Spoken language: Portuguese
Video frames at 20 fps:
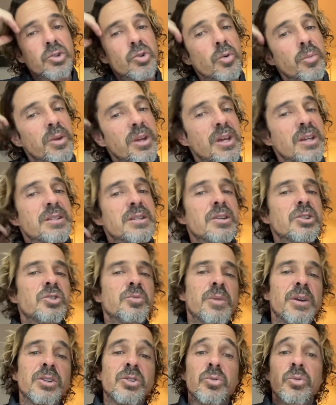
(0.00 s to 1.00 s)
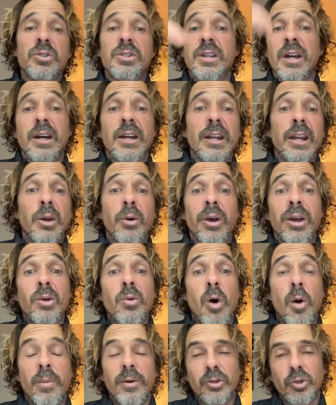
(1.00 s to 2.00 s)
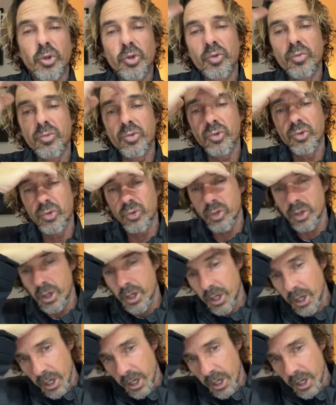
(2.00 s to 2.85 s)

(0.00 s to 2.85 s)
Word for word: Descobri recentemente que o Instagram não é igual para todo mundo,